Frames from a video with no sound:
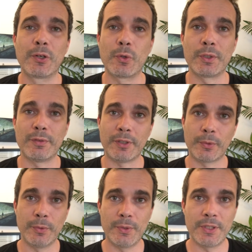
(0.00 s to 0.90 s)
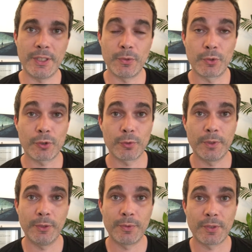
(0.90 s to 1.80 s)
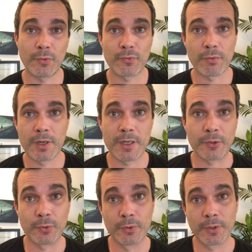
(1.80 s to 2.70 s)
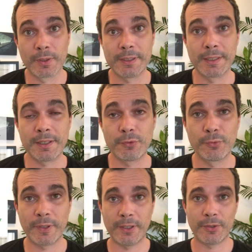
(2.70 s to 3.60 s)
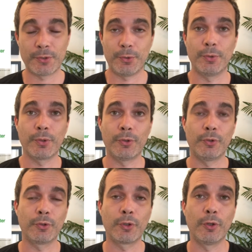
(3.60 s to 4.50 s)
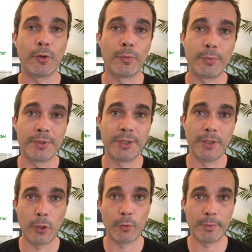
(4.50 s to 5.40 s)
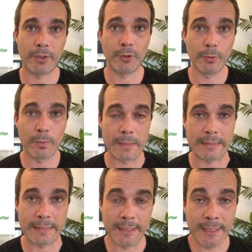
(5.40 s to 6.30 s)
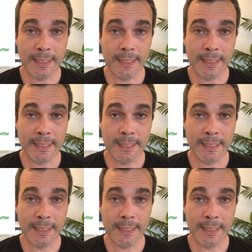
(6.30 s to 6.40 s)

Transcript: coronavirus et aujourd'hui nous allons voir donc les dernières nouvelles sur notre petit copain de Wuhan